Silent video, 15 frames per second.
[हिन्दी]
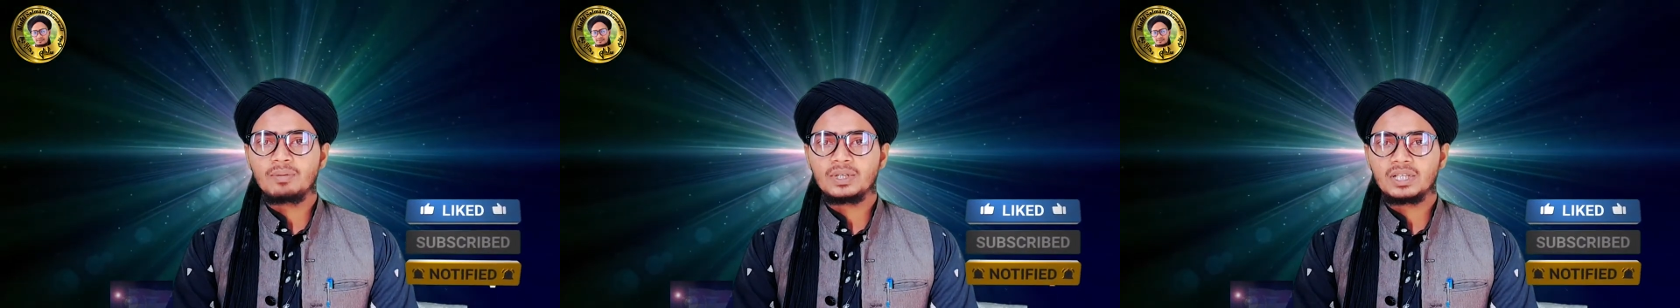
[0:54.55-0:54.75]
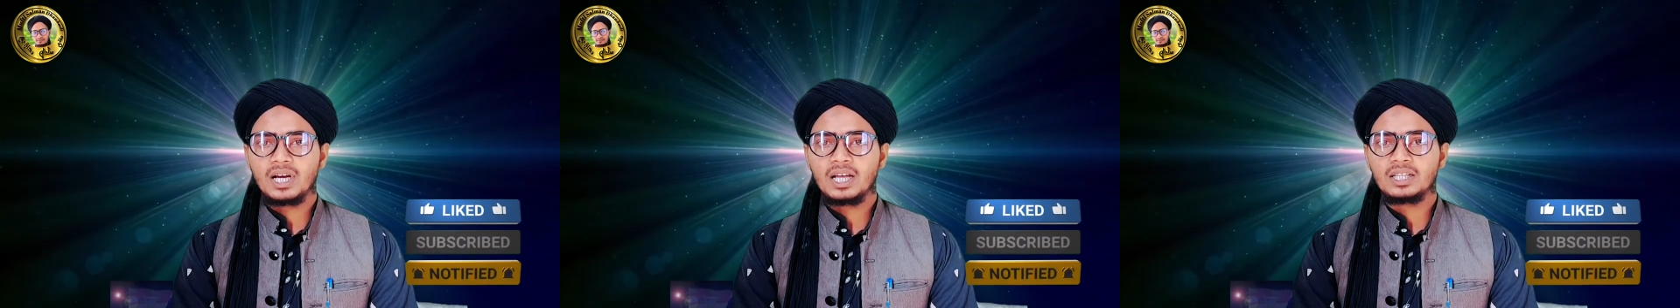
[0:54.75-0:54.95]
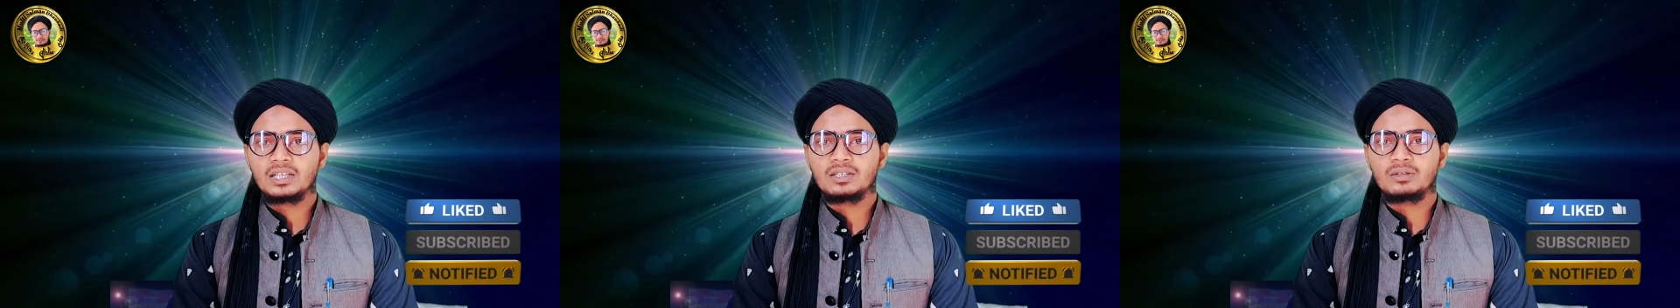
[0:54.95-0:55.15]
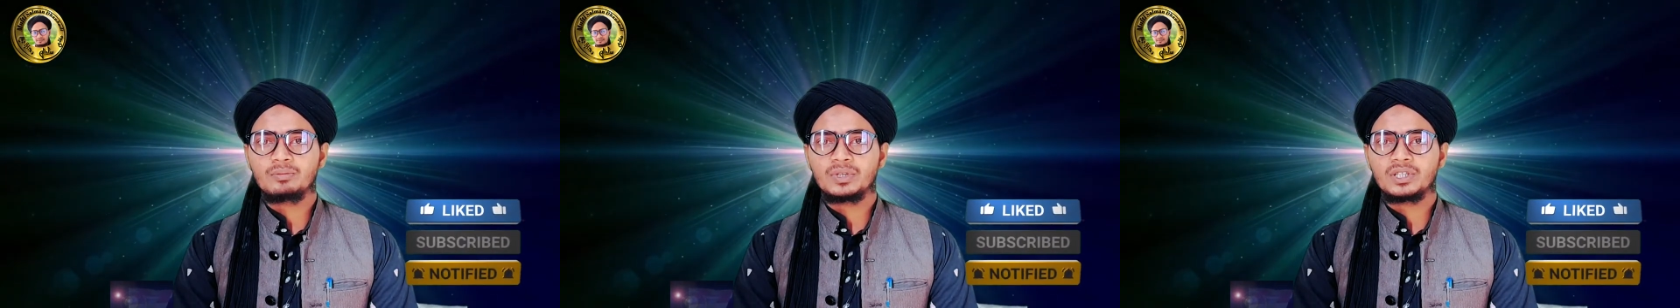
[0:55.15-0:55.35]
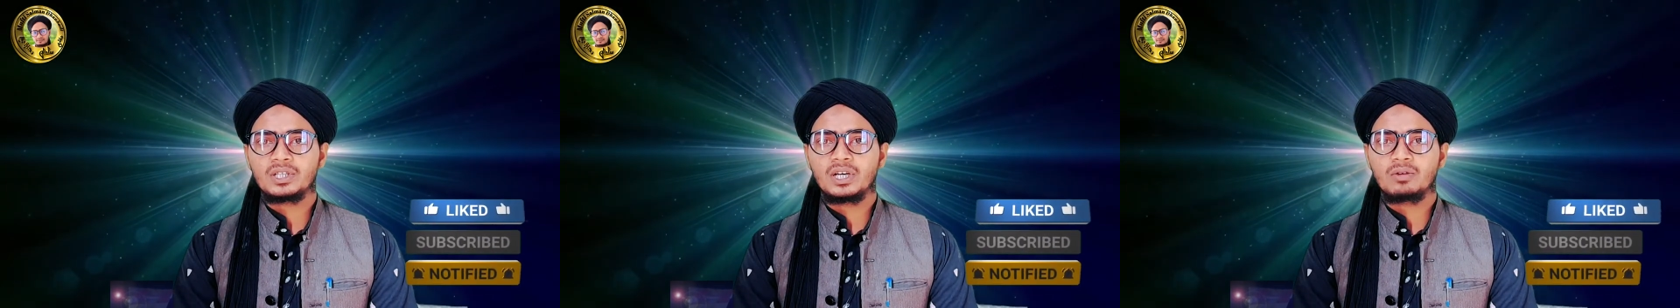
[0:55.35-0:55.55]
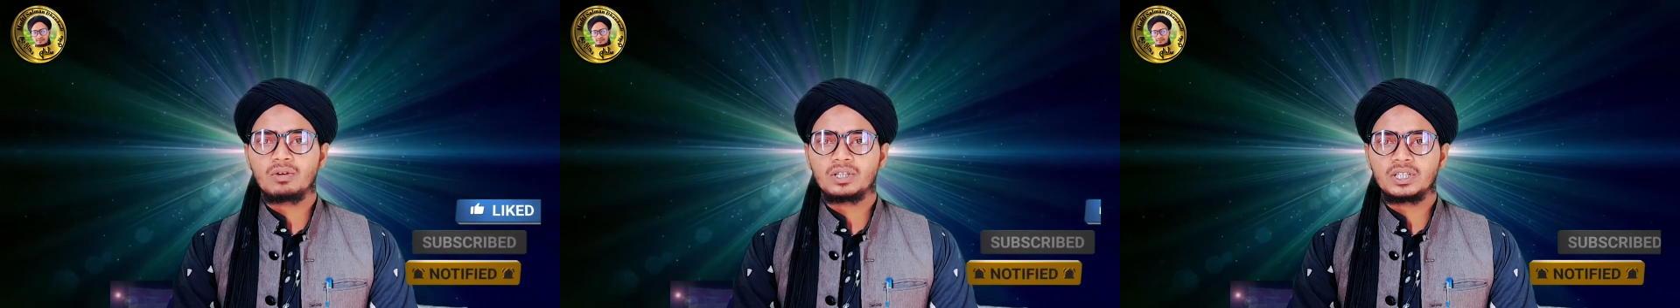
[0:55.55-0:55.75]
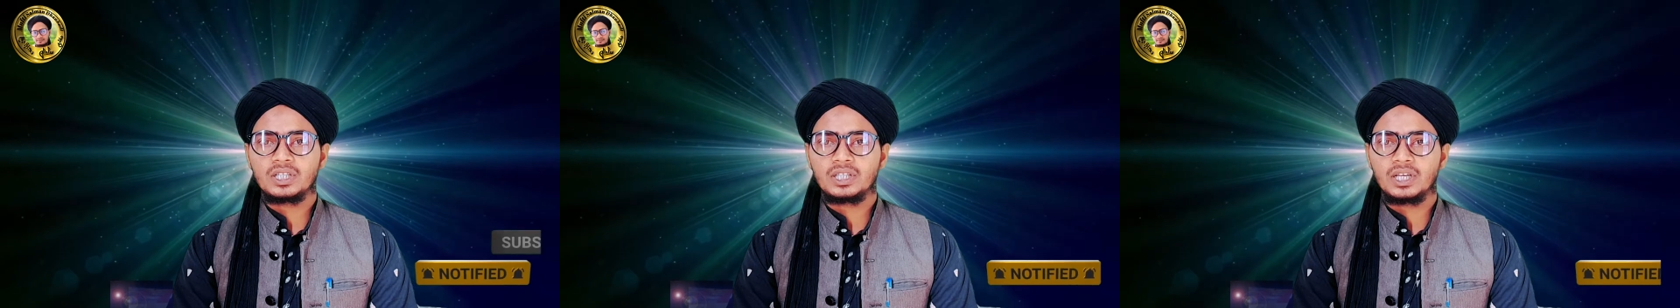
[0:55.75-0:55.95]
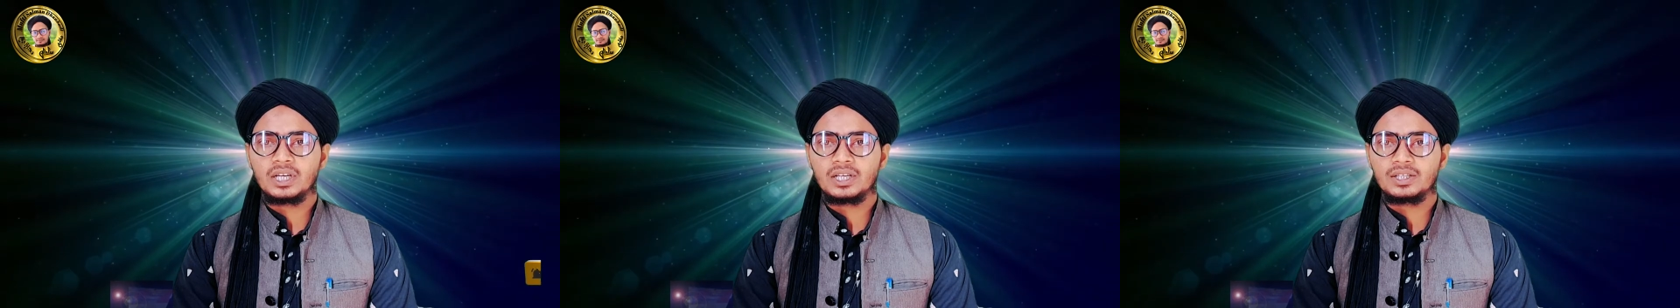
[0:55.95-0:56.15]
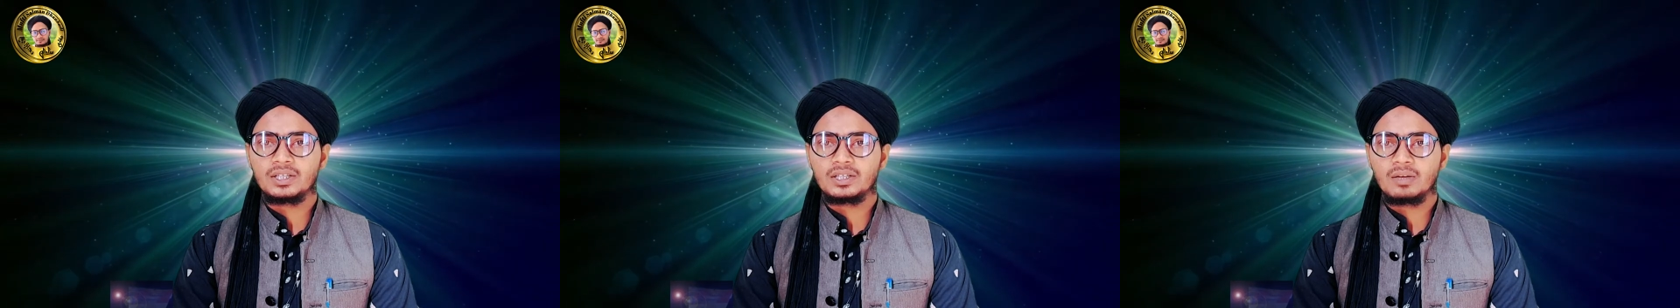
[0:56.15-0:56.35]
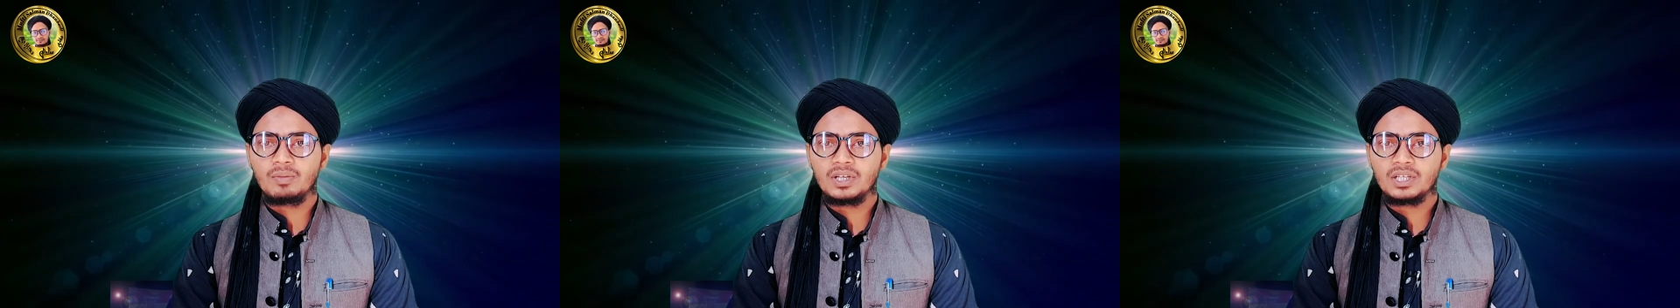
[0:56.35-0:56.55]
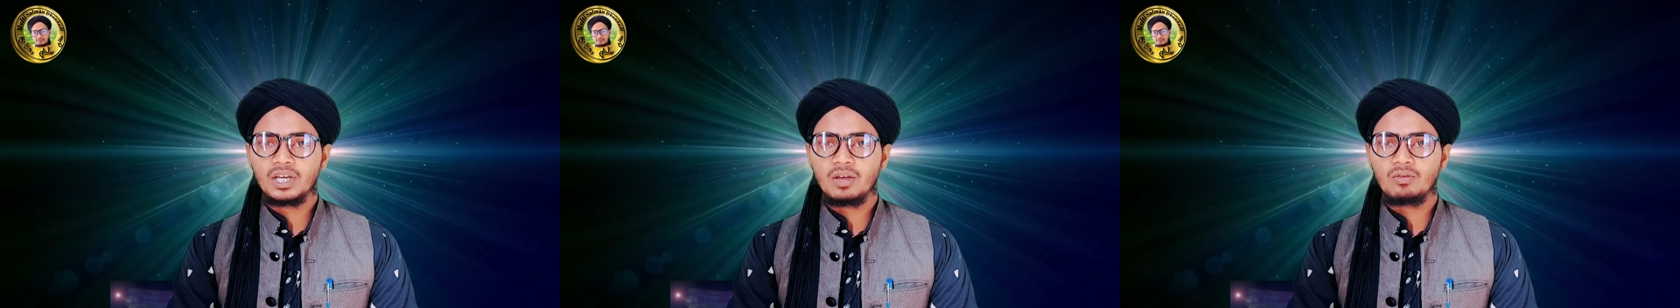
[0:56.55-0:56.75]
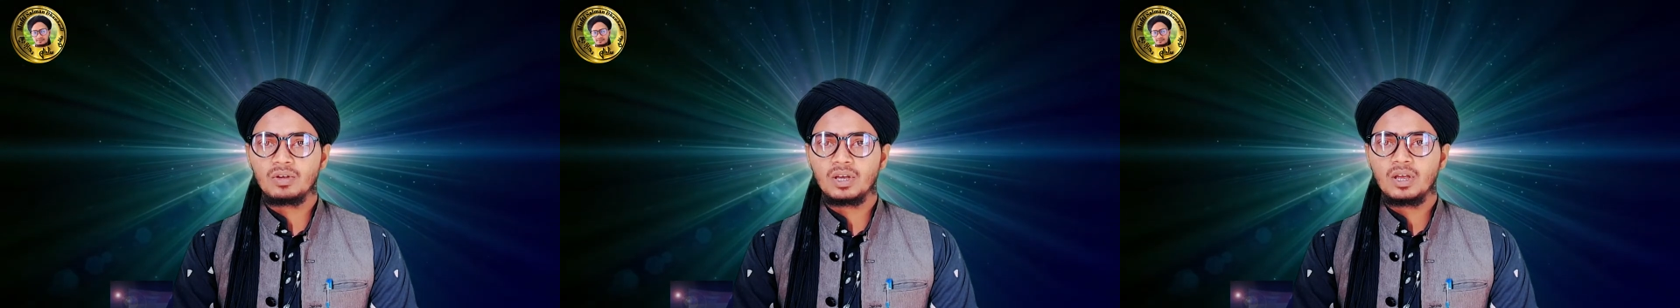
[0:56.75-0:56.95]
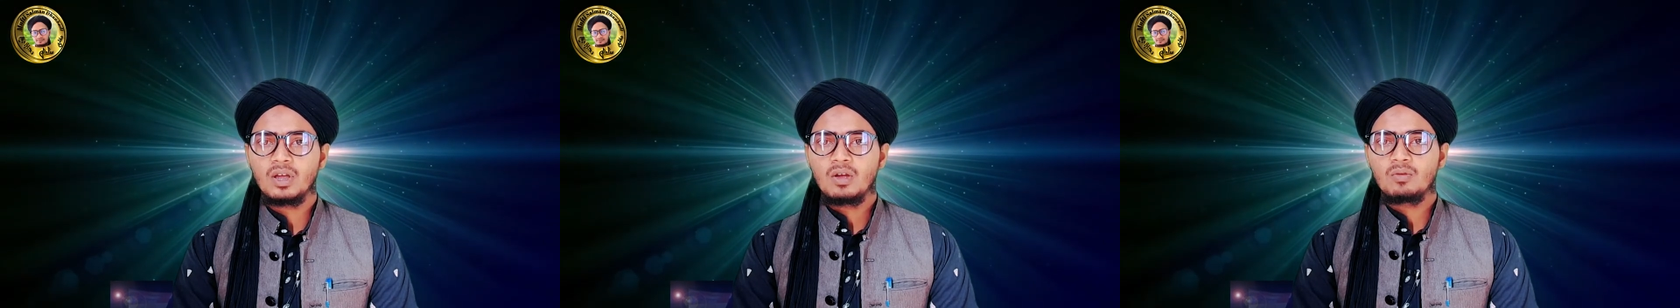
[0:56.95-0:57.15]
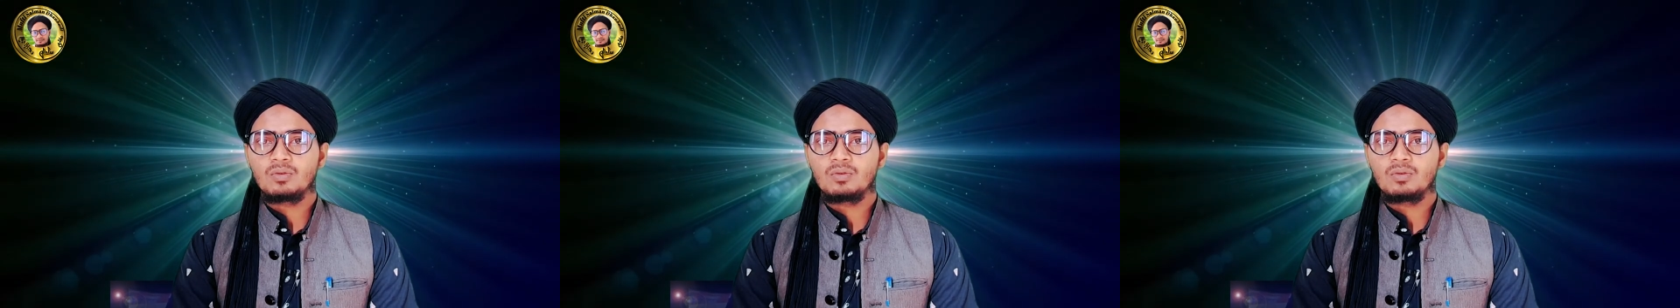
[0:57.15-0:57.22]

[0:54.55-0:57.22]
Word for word: आप हजरात इस मसले को अच्छी तरीके से समझ गए होंगे